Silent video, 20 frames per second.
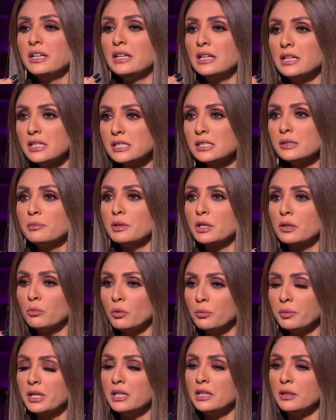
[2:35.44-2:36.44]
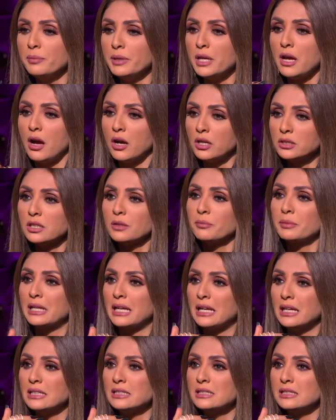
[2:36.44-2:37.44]
ان اسمك ممكن يبيع اكتر من
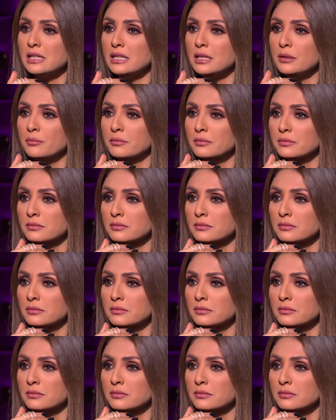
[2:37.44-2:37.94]
خالد سليم